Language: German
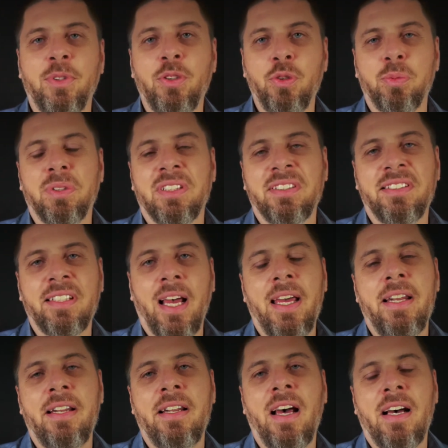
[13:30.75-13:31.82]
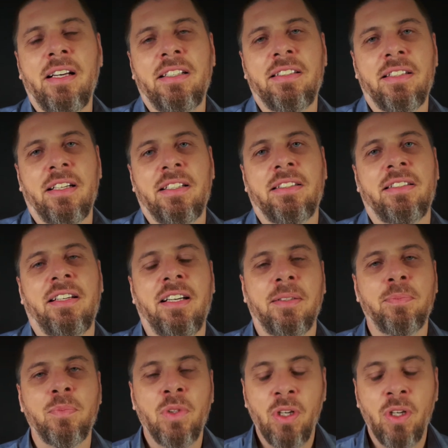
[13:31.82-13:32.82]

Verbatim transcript: die über das Sein nachgedacht haben